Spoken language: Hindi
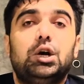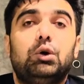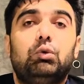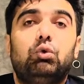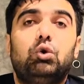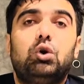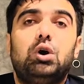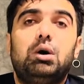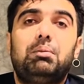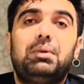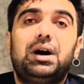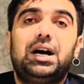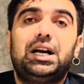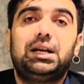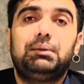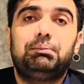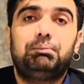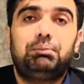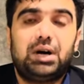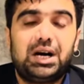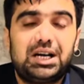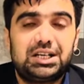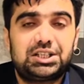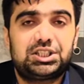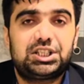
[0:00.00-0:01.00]
वो हमारे
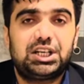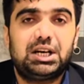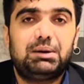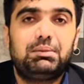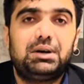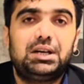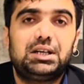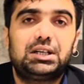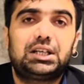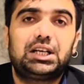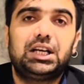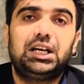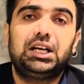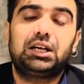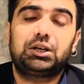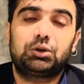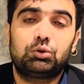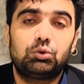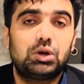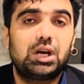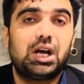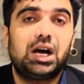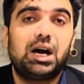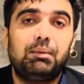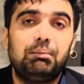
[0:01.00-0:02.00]
बादशाह बन के
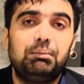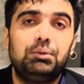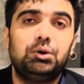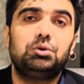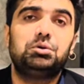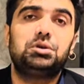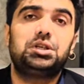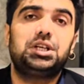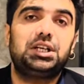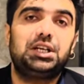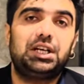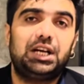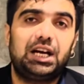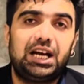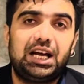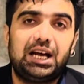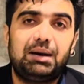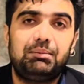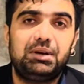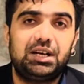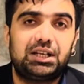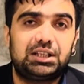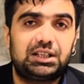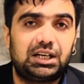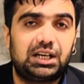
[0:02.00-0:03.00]
क्योंकि हम भी उनकी रियाया
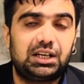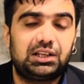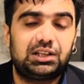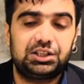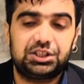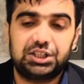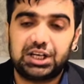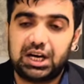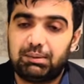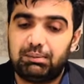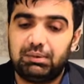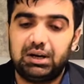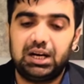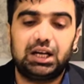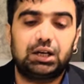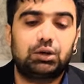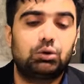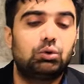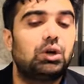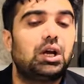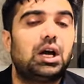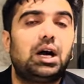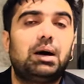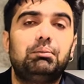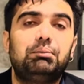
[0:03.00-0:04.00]
में एक तरह से शामिल हैं
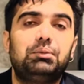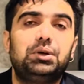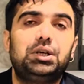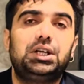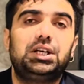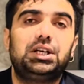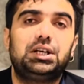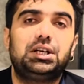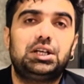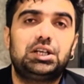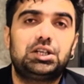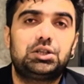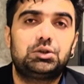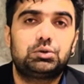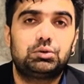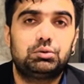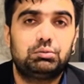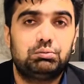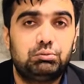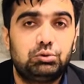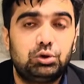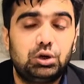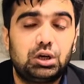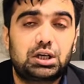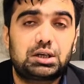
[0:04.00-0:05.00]
क्योंकि हम भी इस
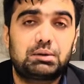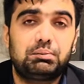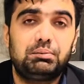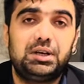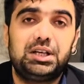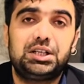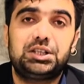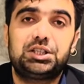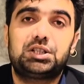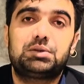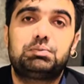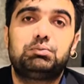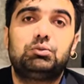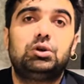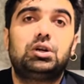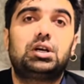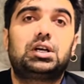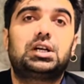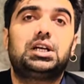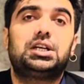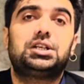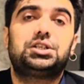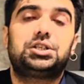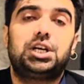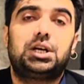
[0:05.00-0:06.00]
मुल्क में जिस मुल्क
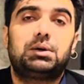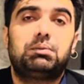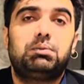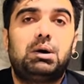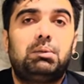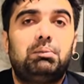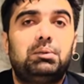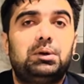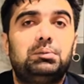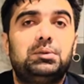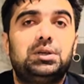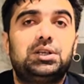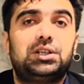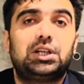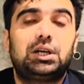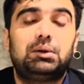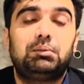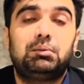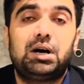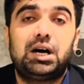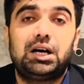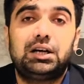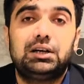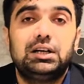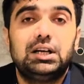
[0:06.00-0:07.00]
के शेख मोहम्मद बिन
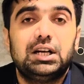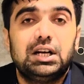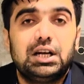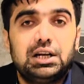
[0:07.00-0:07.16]
सलमान